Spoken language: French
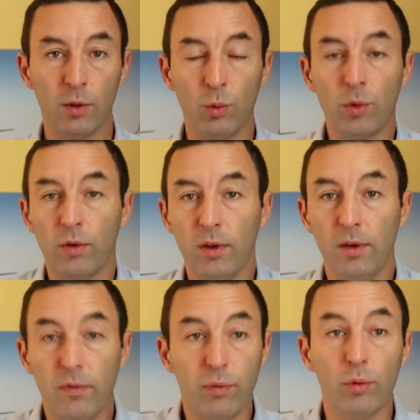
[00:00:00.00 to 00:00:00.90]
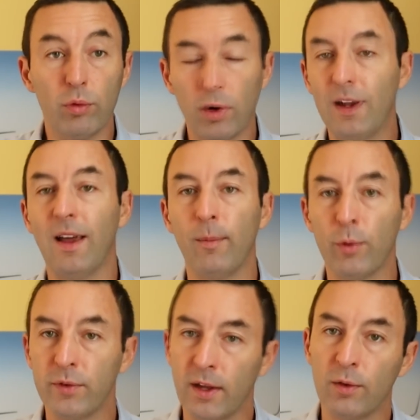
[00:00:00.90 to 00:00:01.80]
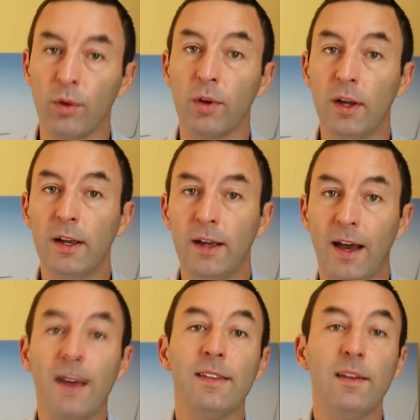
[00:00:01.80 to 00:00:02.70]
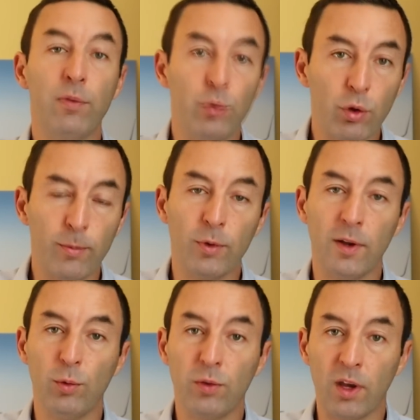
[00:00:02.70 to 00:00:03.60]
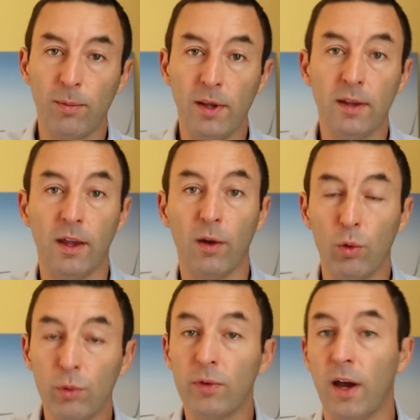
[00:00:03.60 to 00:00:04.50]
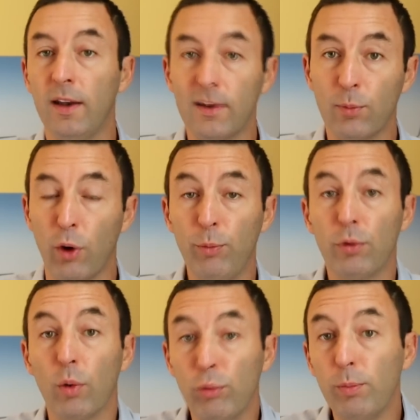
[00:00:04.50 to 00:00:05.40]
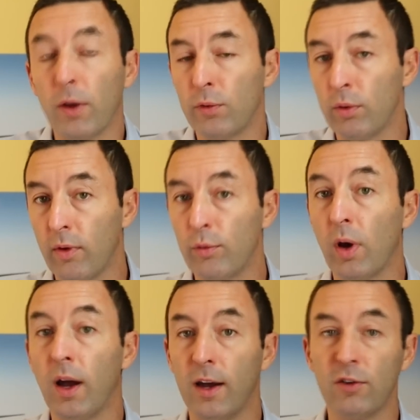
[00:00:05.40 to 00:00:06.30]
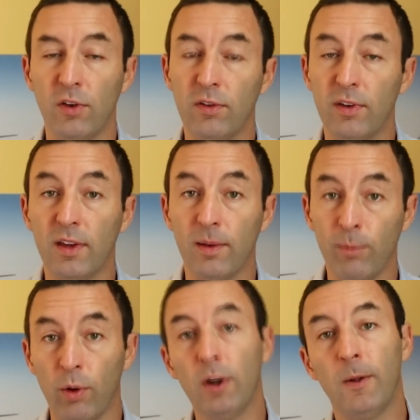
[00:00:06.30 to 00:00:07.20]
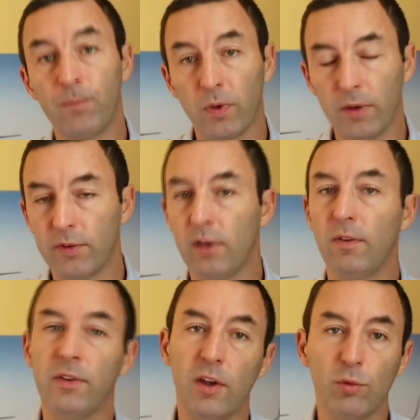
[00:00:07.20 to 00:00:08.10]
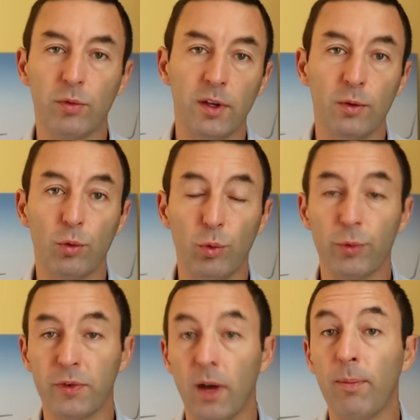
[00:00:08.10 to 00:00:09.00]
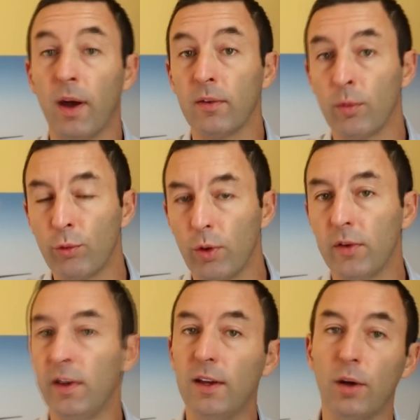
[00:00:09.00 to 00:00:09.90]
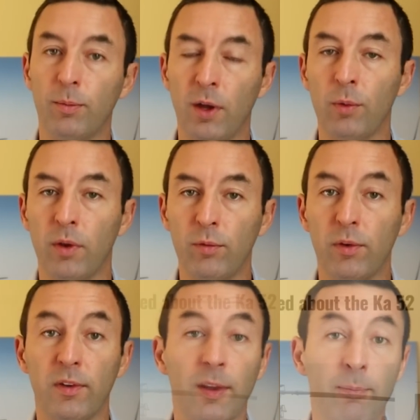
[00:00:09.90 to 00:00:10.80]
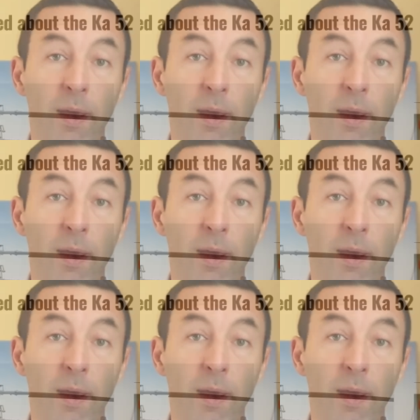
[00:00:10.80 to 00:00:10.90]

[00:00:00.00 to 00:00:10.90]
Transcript: Donc il faut clairement s'attendre à un effondrement de l'industrie militaire russe à l'export, puisque plus personne ne va vouloir acheter ces équipements ce qui va s'ajouter au constat, par exemple, sur les hélicoptères, on a vu qu'ils n'étaient